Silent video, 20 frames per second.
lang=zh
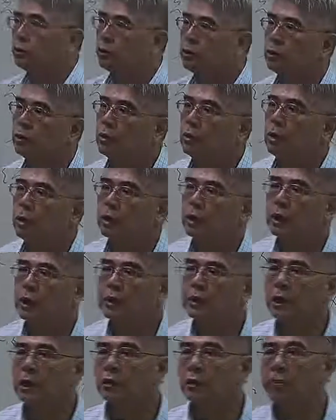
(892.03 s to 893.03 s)
学，他
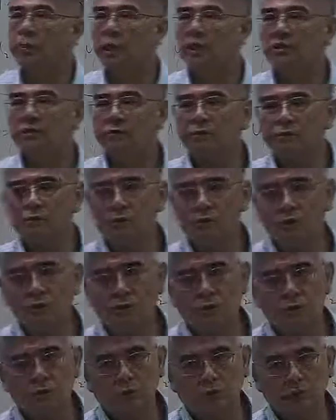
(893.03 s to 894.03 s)
超过八十分的几
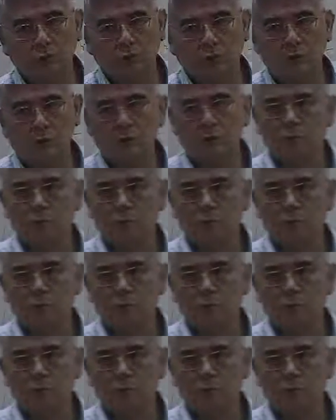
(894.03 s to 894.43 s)
率是多少？